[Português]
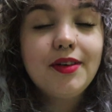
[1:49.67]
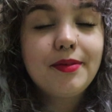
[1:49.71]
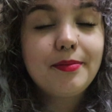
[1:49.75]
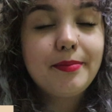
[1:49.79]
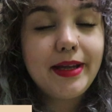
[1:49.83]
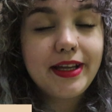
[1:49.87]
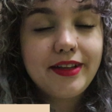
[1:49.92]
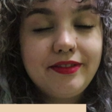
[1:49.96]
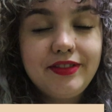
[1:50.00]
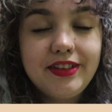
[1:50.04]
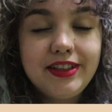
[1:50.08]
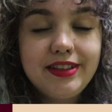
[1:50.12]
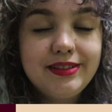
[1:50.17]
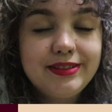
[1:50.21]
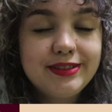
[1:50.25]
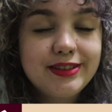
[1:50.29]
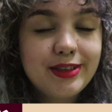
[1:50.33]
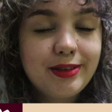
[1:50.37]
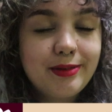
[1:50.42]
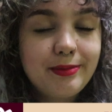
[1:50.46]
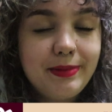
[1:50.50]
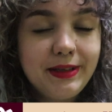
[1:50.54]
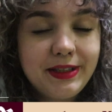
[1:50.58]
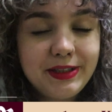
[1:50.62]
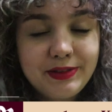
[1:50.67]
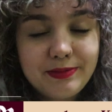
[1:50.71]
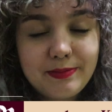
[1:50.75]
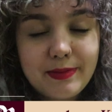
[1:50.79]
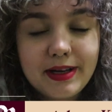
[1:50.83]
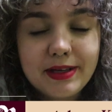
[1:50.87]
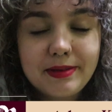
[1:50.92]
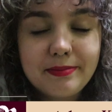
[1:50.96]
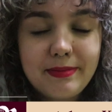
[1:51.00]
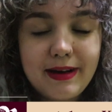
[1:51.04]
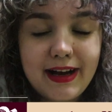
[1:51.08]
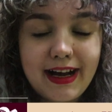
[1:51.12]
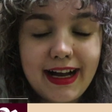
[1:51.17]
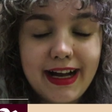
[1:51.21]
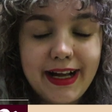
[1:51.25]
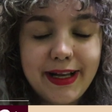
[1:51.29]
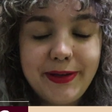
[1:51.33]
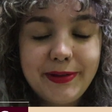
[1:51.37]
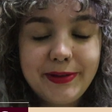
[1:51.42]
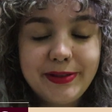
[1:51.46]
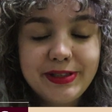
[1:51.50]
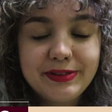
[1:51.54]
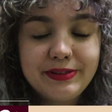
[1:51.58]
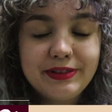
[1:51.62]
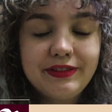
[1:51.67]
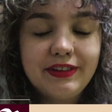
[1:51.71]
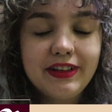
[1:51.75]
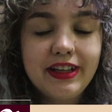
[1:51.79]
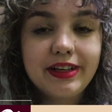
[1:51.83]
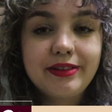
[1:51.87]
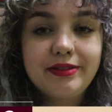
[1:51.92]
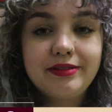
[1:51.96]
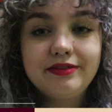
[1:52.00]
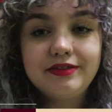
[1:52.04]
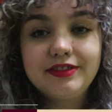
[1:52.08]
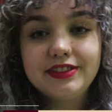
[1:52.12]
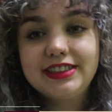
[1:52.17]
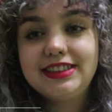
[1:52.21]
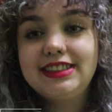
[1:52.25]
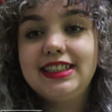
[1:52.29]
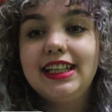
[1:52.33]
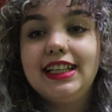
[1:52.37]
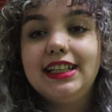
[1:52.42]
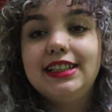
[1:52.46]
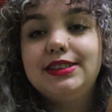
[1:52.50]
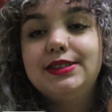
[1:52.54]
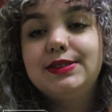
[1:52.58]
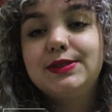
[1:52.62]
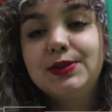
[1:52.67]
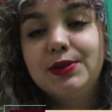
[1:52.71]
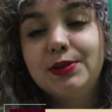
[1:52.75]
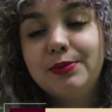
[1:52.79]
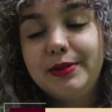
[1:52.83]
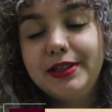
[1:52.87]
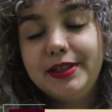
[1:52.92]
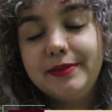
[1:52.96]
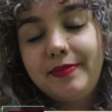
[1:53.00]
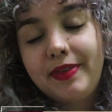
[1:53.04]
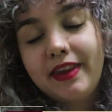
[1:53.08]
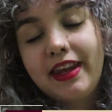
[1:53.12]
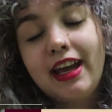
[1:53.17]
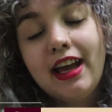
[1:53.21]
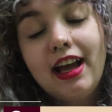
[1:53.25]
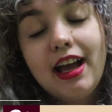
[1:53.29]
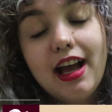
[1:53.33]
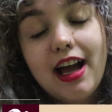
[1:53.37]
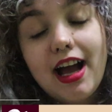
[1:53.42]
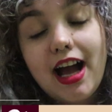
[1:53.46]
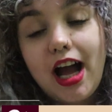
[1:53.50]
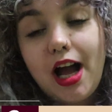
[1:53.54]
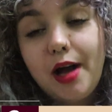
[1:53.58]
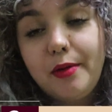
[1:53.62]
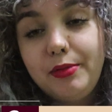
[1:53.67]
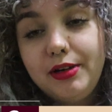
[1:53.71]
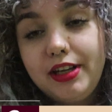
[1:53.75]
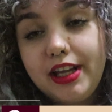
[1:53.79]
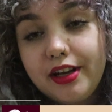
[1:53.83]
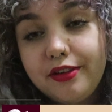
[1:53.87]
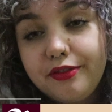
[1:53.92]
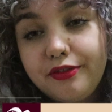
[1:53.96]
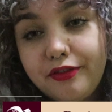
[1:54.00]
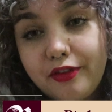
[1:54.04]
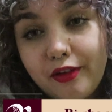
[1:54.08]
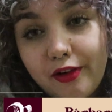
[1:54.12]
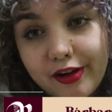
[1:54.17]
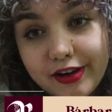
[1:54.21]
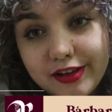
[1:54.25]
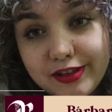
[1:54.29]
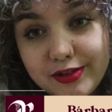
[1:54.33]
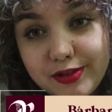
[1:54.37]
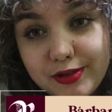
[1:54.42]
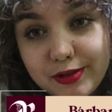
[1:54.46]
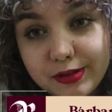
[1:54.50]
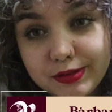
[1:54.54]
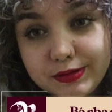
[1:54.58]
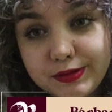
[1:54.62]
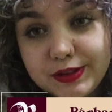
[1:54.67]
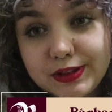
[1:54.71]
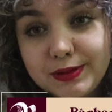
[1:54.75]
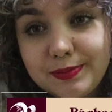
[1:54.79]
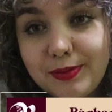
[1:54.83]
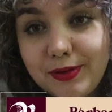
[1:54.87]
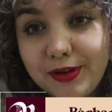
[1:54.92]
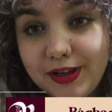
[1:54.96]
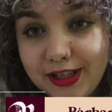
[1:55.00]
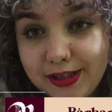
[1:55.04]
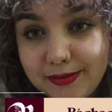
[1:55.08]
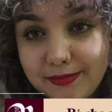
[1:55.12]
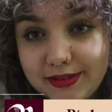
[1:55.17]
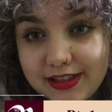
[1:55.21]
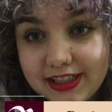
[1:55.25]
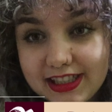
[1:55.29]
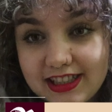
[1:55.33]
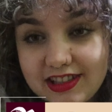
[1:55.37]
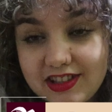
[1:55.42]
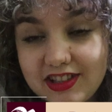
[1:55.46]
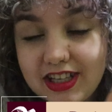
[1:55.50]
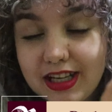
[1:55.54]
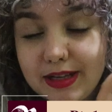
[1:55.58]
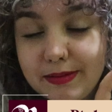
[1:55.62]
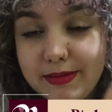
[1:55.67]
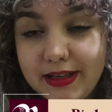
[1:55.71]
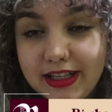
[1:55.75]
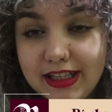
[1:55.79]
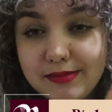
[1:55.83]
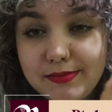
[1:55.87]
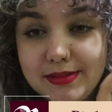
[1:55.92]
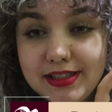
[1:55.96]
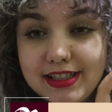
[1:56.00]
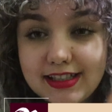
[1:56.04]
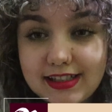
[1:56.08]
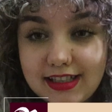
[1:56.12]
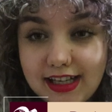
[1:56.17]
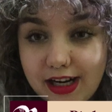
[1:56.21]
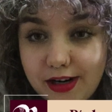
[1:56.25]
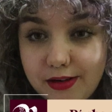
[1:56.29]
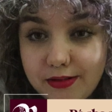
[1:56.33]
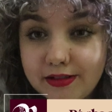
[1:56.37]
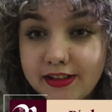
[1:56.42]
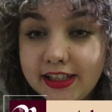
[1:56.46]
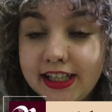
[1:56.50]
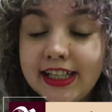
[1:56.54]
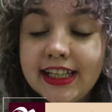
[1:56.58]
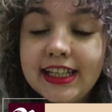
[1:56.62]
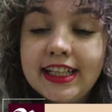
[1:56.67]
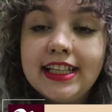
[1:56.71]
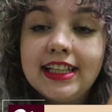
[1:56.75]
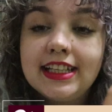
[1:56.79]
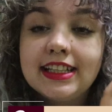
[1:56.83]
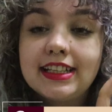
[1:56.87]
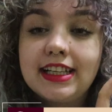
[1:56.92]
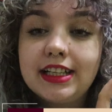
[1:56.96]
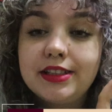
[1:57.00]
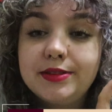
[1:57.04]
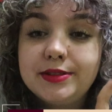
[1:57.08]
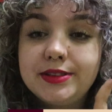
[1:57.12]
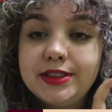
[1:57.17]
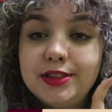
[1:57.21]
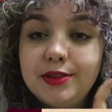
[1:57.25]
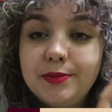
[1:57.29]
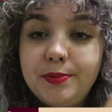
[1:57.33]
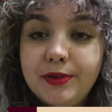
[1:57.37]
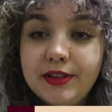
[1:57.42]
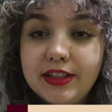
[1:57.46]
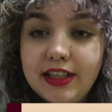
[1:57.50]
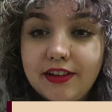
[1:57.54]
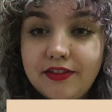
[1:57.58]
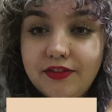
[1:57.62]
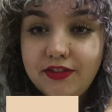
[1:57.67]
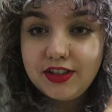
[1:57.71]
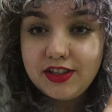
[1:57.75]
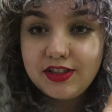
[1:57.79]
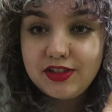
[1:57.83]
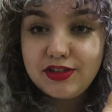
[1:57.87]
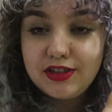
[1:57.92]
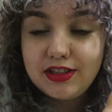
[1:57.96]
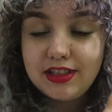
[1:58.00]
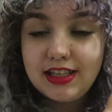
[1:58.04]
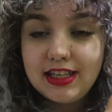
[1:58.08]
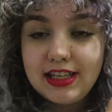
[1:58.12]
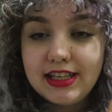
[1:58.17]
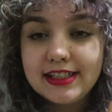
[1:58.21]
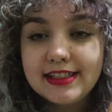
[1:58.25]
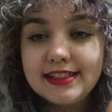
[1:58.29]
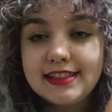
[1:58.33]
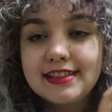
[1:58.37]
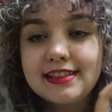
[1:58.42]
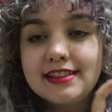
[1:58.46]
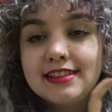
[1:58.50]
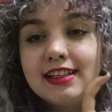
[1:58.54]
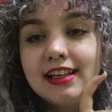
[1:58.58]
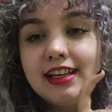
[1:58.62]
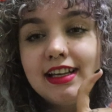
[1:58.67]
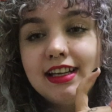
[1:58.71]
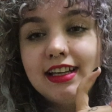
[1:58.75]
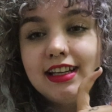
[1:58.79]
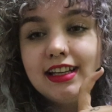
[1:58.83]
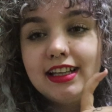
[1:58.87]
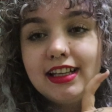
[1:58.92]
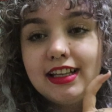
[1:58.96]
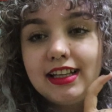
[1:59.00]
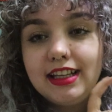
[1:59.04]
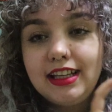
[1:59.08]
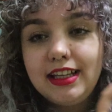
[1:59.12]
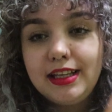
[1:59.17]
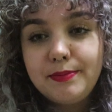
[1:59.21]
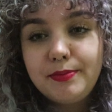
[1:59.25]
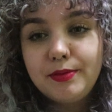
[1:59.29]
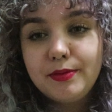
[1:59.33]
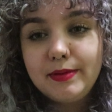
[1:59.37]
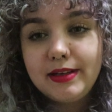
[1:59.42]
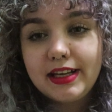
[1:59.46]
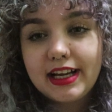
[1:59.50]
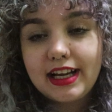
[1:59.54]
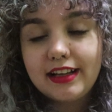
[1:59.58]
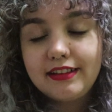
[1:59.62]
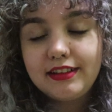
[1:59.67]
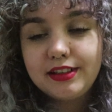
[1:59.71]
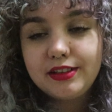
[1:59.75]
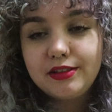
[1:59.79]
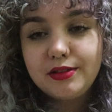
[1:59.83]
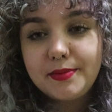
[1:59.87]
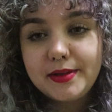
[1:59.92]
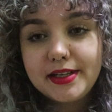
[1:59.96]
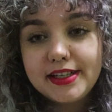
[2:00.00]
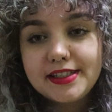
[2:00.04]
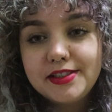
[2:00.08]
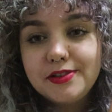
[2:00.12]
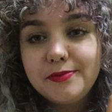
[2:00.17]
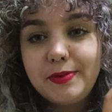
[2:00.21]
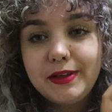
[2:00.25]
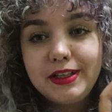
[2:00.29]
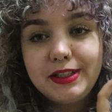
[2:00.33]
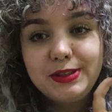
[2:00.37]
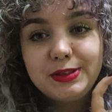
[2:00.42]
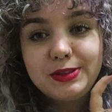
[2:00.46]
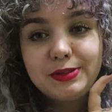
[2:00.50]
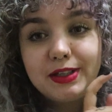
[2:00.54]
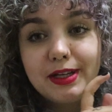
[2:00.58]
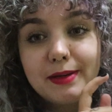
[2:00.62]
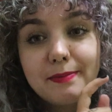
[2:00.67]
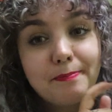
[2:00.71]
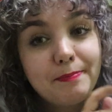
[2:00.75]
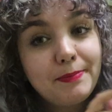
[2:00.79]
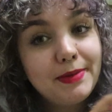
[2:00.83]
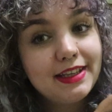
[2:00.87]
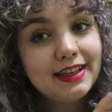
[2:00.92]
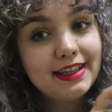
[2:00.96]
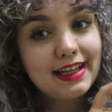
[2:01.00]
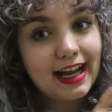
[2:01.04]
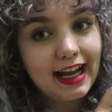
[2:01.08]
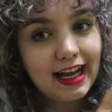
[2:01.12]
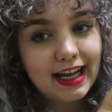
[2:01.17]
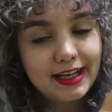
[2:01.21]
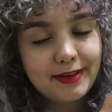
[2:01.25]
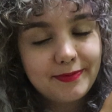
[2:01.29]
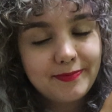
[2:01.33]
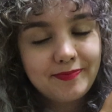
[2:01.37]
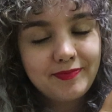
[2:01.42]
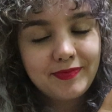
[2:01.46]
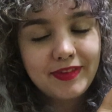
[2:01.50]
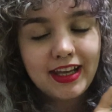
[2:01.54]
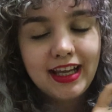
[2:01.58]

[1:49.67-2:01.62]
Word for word: Bem-vindos ao Bem de Barbário. Hoje eu vou falar com vocês sobre a Mulher Forte e Outros Poemas, de Gabriela Mistral, traduzido por Davi Diniz e publicado aqui no Brasil pela editora Pinar.